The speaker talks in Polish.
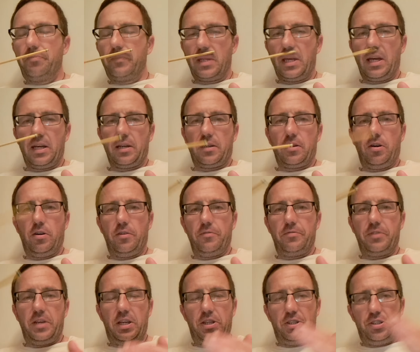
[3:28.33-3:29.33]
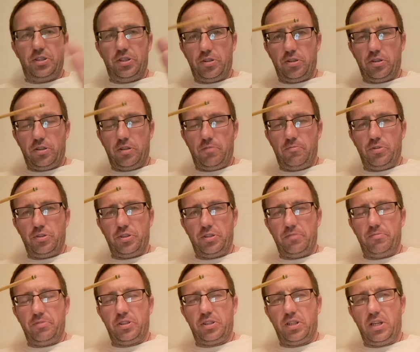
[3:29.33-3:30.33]
tak, o, wierzysz, to to może
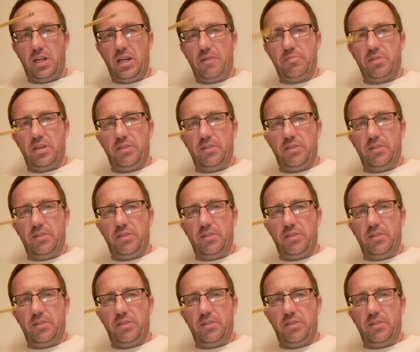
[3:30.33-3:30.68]
być chleb,